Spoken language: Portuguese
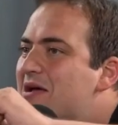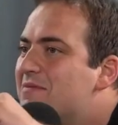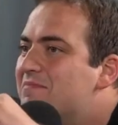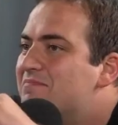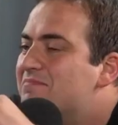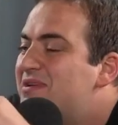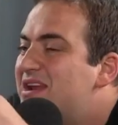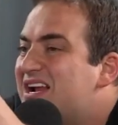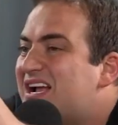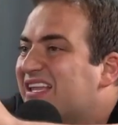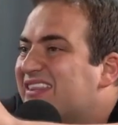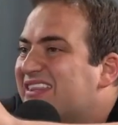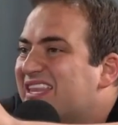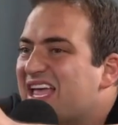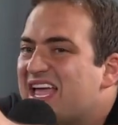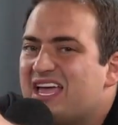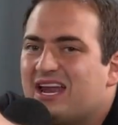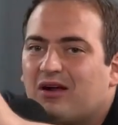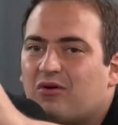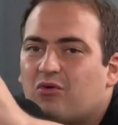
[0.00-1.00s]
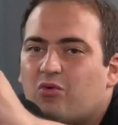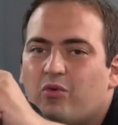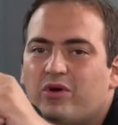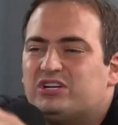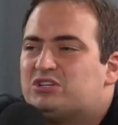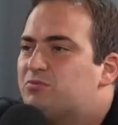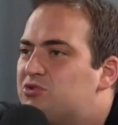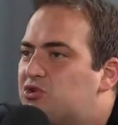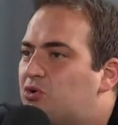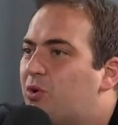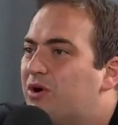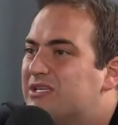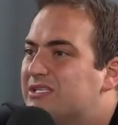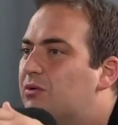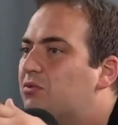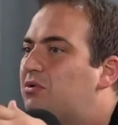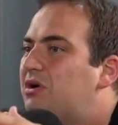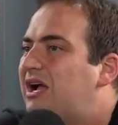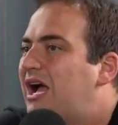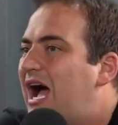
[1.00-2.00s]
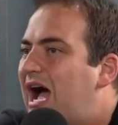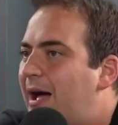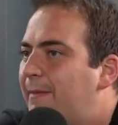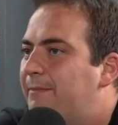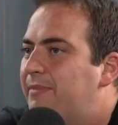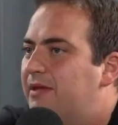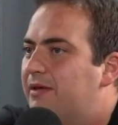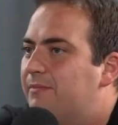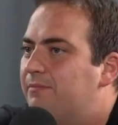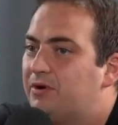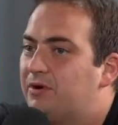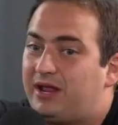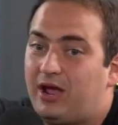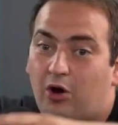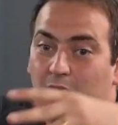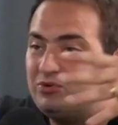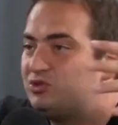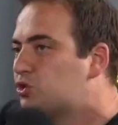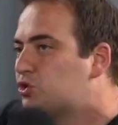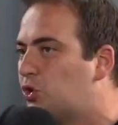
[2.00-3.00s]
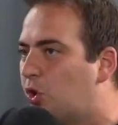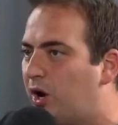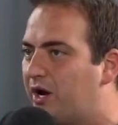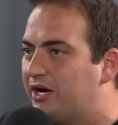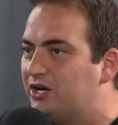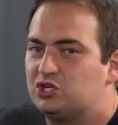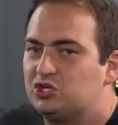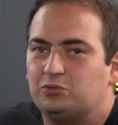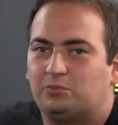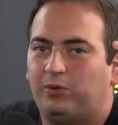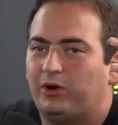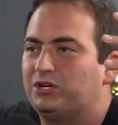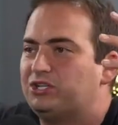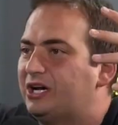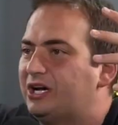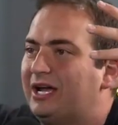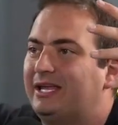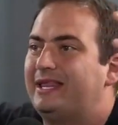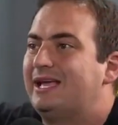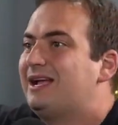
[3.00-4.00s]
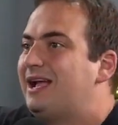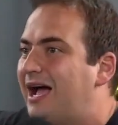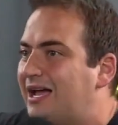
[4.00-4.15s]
brincadeira com esse tipo de coisa não cabe. Porque é uma história, a gente não pode renegar a